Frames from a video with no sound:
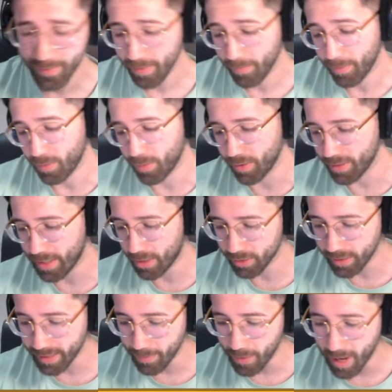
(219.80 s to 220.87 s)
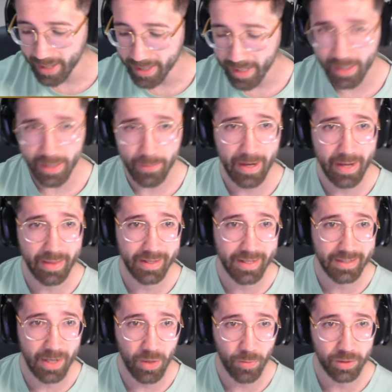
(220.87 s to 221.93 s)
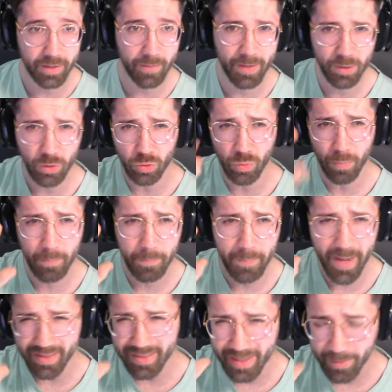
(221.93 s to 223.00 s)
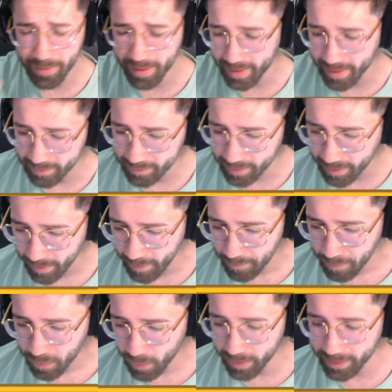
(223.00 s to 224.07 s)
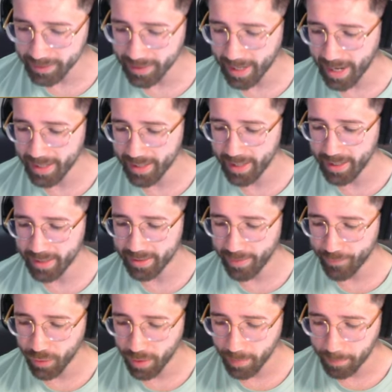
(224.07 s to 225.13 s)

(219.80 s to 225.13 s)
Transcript: Pero bueno, ya lo teníamos. Aquí arriba a la derecha, como estáis viendo, es un 20 brillante. Entonces hay que ir dándole